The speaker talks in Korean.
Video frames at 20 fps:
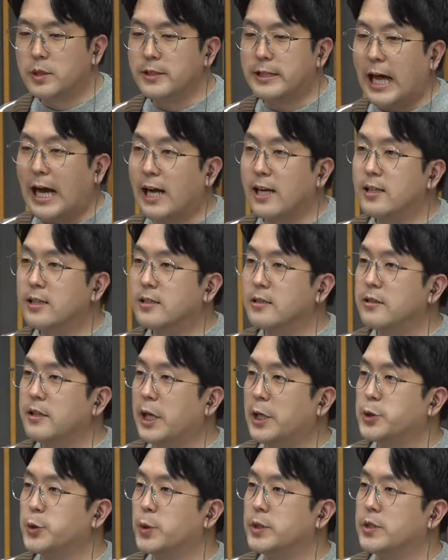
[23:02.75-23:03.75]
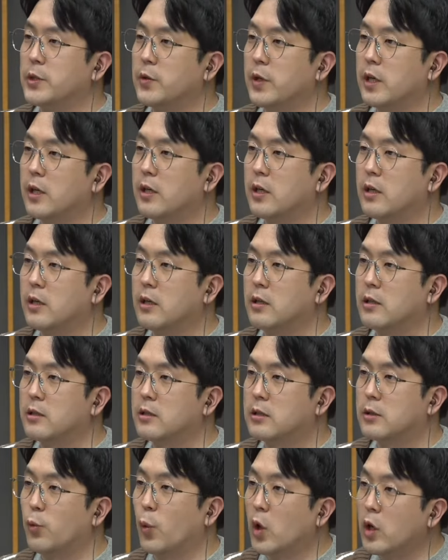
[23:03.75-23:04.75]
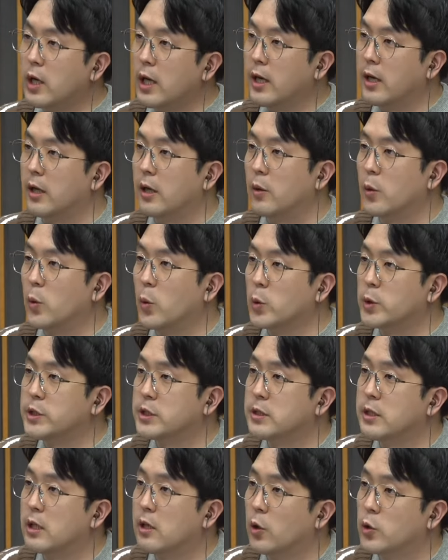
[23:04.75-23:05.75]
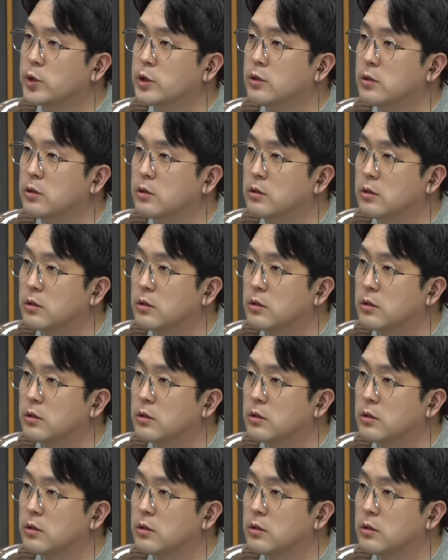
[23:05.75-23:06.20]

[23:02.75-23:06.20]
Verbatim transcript: 낡은 태조위 성계그 원래 오리지널 어제는